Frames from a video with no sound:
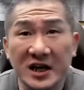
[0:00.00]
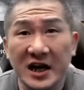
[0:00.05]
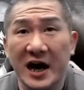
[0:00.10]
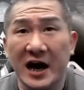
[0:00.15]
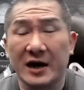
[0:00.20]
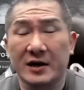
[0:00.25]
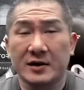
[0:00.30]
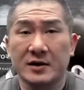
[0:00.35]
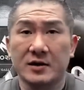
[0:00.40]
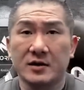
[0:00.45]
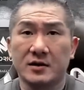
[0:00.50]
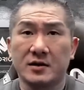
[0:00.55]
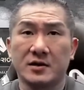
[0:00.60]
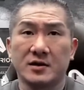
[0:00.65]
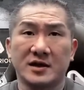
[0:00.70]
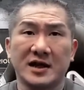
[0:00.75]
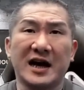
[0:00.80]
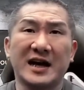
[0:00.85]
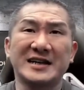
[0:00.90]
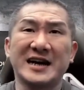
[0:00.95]
量，
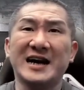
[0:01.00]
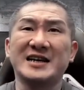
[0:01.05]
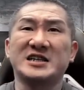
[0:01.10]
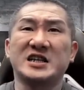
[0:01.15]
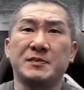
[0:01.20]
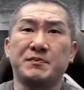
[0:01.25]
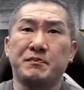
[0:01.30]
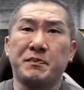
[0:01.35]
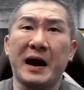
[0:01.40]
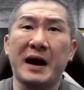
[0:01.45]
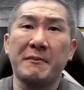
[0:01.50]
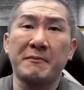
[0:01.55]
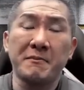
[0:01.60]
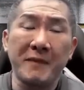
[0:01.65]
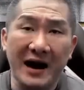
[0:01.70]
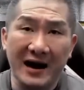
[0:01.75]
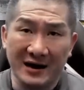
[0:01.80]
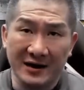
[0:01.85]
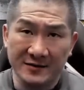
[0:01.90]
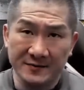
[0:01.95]
大家一起帮
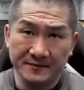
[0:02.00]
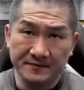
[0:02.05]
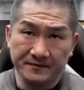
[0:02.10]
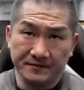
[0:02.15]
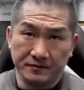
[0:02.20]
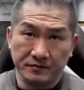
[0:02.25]
忙，